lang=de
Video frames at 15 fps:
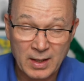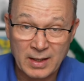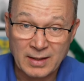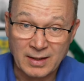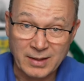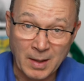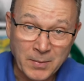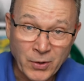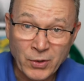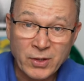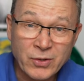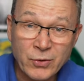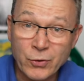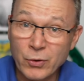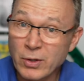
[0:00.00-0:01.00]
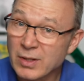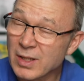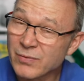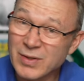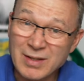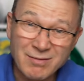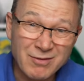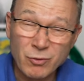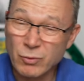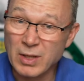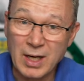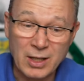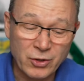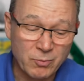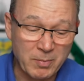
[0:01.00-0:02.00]
Das habe ich noch nicht zurück, das wird
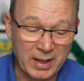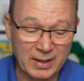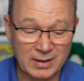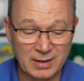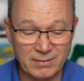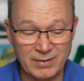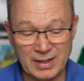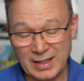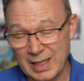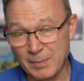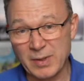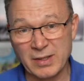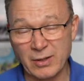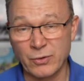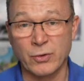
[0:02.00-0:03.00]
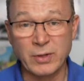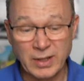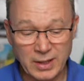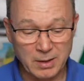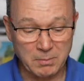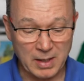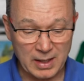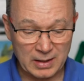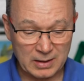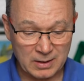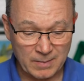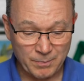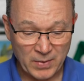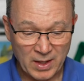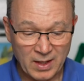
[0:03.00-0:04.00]
total spannend, weil ich habe das auch noch nie gemacht,